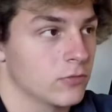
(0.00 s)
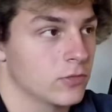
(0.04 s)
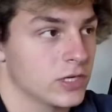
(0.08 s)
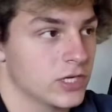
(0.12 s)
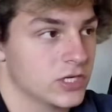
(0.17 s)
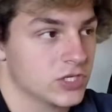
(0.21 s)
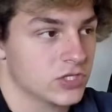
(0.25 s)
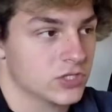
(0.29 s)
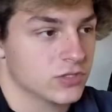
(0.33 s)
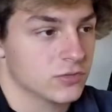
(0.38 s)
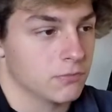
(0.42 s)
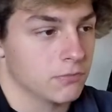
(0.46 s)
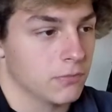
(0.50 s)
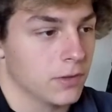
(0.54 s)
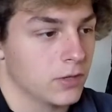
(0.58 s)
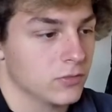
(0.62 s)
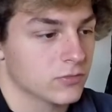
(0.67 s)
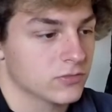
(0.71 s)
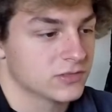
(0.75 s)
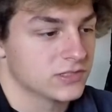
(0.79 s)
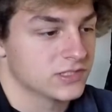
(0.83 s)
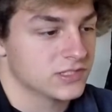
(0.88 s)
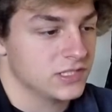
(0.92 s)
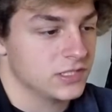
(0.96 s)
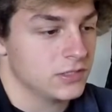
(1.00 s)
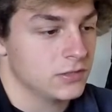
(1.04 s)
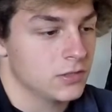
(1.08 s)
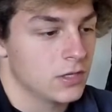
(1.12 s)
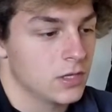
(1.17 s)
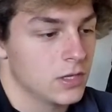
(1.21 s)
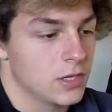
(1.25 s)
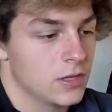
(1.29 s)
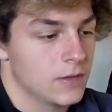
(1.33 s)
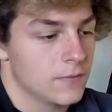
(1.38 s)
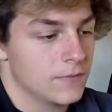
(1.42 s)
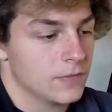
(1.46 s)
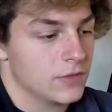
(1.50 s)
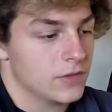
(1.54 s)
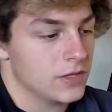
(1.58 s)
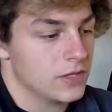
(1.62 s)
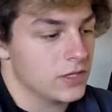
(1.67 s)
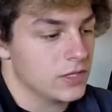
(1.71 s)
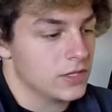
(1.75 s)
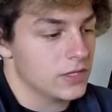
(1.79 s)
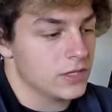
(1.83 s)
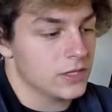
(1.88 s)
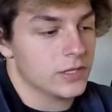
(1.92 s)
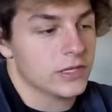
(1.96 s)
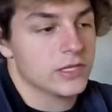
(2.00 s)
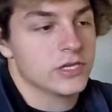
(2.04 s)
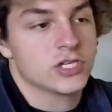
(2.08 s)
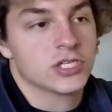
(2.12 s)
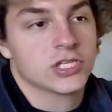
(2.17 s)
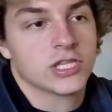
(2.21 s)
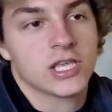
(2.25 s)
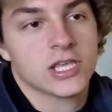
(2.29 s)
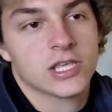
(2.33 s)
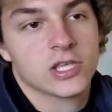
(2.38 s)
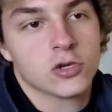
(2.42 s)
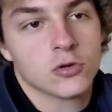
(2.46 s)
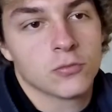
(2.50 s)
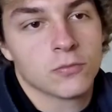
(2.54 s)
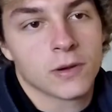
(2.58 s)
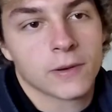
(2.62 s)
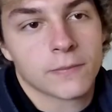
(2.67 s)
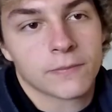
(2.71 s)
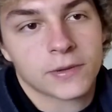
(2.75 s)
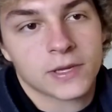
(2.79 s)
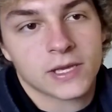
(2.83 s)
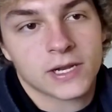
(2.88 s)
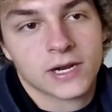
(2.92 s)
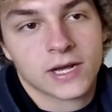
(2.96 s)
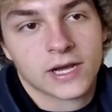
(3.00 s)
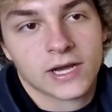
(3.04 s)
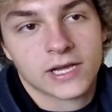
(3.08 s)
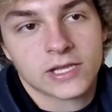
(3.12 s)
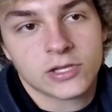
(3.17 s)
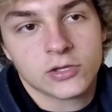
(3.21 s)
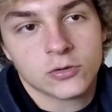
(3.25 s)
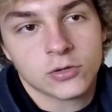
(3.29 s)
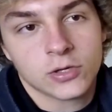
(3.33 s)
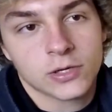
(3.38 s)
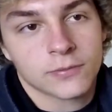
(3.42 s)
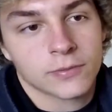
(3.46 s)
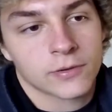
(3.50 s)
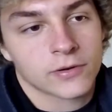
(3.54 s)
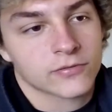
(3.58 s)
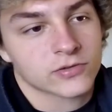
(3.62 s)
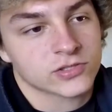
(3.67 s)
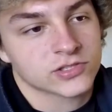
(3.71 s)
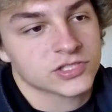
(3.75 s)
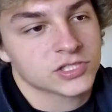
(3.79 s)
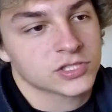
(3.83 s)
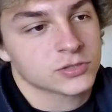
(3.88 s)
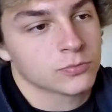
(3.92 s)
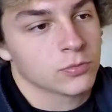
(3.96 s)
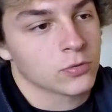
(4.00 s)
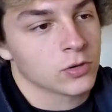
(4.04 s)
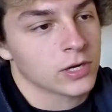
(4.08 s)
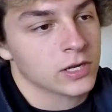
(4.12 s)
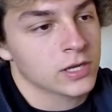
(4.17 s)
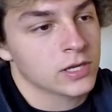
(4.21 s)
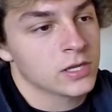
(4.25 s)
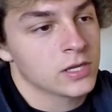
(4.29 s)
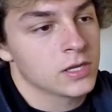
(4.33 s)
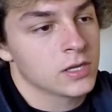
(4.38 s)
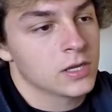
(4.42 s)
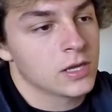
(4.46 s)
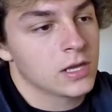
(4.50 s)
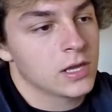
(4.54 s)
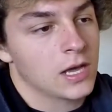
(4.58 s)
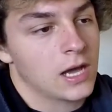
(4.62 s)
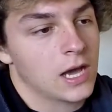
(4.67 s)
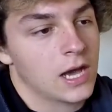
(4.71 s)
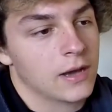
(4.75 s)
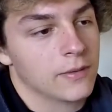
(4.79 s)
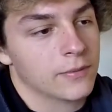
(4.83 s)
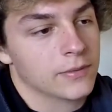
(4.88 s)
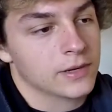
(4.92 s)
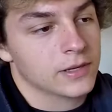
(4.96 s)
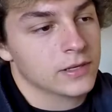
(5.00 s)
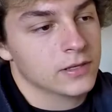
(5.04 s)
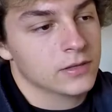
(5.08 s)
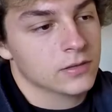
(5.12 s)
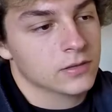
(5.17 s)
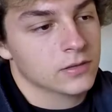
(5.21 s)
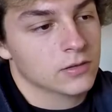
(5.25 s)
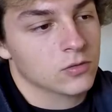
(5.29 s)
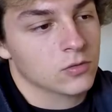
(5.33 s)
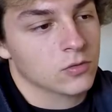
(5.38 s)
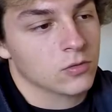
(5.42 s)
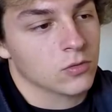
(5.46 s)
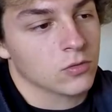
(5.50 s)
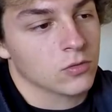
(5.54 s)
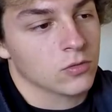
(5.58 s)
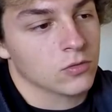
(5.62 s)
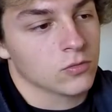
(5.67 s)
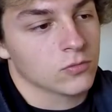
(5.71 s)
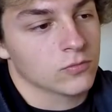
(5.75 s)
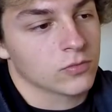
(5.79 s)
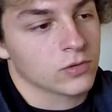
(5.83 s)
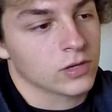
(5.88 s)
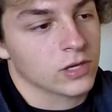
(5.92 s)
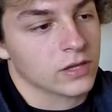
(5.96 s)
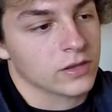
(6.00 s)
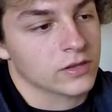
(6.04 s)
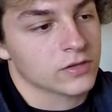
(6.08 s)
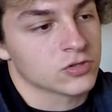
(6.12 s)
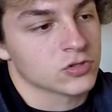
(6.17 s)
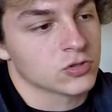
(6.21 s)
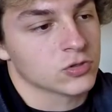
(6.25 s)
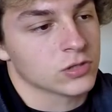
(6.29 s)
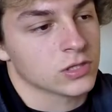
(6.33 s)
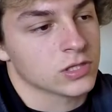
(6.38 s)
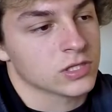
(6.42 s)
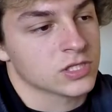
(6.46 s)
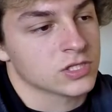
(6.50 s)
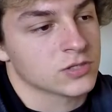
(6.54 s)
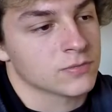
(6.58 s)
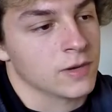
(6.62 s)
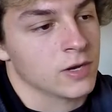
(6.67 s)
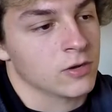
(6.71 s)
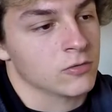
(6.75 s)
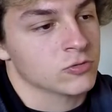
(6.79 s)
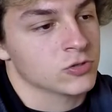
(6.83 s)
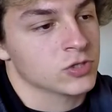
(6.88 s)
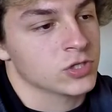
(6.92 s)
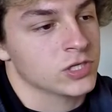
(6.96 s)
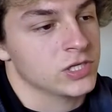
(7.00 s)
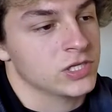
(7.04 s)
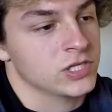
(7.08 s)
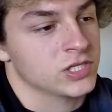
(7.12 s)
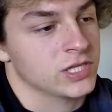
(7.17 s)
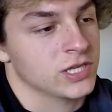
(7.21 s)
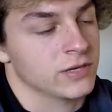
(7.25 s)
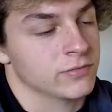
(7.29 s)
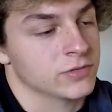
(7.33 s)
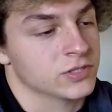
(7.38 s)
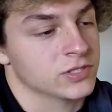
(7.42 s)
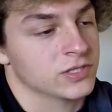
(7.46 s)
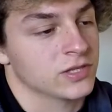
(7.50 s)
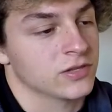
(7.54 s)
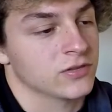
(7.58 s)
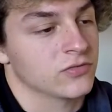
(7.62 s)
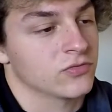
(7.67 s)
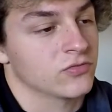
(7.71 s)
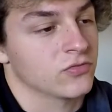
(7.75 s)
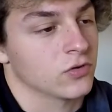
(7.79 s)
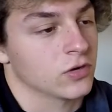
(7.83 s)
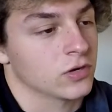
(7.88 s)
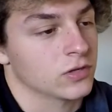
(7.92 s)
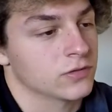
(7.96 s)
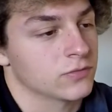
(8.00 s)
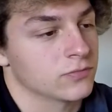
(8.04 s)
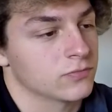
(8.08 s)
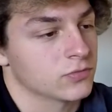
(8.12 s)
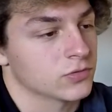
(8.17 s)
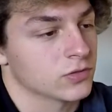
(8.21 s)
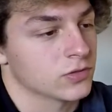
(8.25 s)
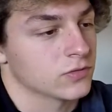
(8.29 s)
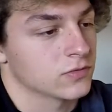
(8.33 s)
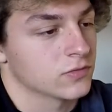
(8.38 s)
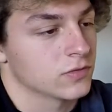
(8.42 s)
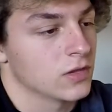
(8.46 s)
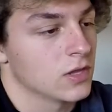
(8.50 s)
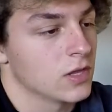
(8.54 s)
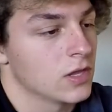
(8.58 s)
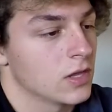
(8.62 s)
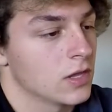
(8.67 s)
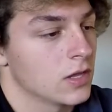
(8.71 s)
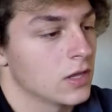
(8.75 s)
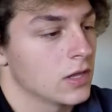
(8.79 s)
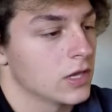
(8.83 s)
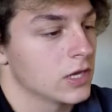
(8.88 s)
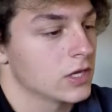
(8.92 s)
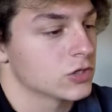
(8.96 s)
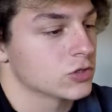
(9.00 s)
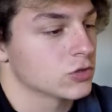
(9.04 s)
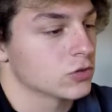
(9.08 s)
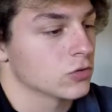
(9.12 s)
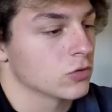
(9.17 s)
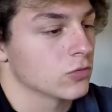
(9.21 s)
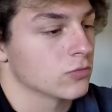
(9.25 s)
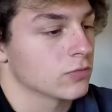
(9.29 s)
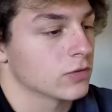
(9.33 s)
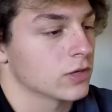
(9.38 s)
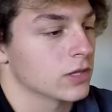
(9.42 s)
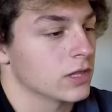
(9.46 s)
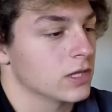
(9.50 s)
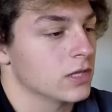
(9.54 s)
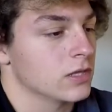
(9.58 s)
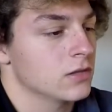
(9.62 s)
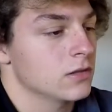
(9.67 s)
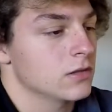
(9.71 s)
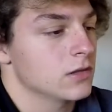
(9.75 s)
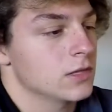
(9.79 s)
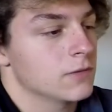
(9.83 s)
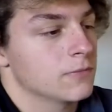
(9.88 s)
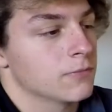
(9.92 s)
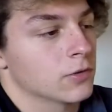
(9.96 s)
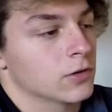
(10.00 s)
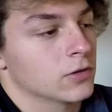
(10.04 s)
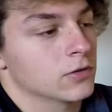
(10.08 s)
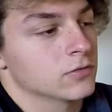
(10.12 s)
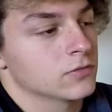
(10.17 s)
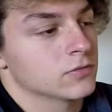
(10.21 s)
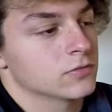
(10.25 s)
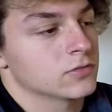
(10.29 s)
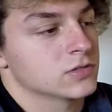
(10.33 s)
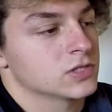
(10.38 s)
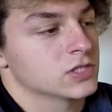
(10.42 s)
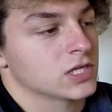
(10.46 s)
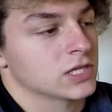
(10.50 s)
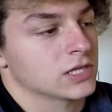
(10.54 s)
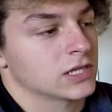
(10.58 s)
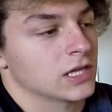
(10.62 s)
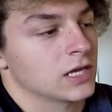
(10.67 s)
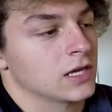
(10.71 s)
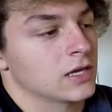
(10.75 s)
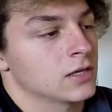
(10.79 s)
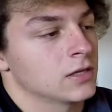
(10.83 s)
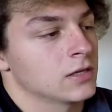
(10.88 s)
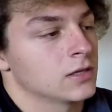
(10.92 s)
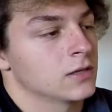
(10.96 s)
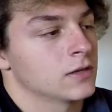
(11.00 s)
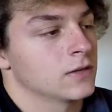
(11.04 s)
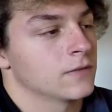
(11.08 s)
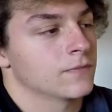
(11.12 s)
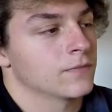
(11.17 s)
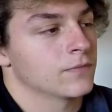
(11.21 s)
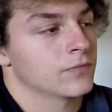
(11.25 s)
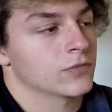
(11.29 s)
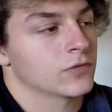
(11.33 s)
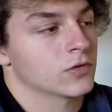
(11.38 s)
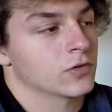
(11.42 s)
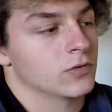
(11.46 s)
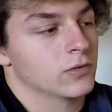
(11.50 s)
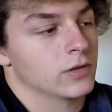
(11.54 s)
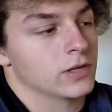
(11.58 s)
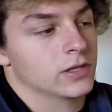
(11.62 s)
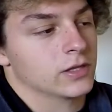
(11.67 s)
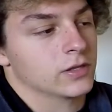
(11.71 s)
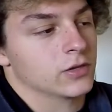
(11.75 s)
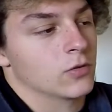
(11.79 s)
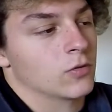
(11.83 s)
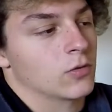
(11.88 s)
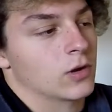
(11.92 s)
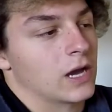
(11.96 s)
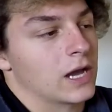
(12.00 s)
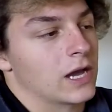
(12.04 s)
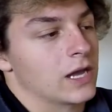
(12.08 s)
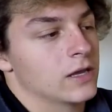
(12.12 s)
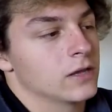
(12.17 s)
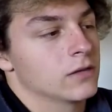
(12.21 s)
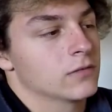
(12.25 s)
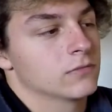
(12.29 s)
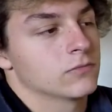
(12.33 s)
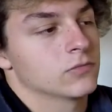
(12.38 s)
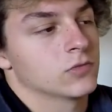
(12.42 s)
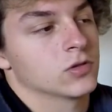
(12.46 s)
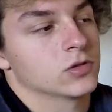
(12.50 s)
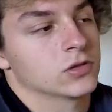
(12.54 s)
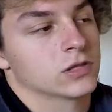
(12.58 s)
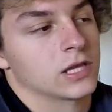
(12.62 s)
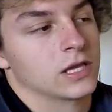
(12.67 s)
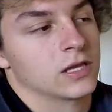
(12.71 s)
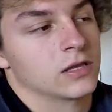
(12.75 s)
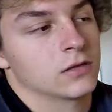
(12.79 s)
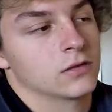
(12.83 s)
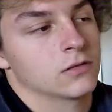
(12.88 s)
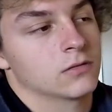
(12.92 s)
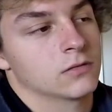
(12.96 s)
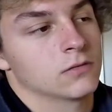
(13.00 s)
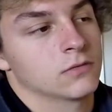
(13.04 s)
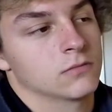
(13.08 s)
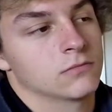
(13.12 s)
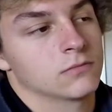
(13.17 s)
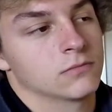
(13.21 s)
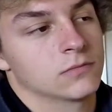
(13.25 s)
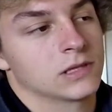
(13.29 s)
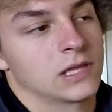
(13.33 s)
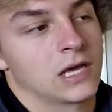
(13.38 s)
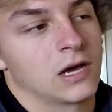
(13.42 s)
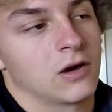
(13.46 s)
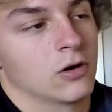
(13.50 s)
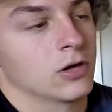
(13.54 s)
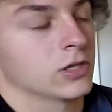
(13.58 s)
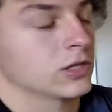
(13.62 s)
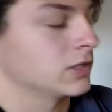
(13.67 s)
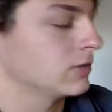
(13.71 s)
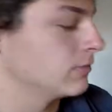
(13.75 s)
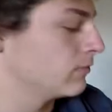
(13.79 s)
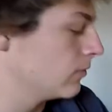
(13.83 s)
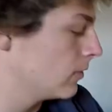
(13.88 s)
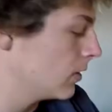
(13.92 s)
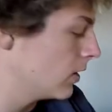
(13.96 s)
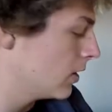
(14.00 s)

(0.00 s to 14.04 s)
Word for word: neste mountzinho e isto tem aqui uma pequena ranhura para vocês porem, abrem com um bocado de ajuda das mãos, isto é bastante forte, portanto ajuda um bocadinho e pronto, já está ele não cai, não tem, está ótimo.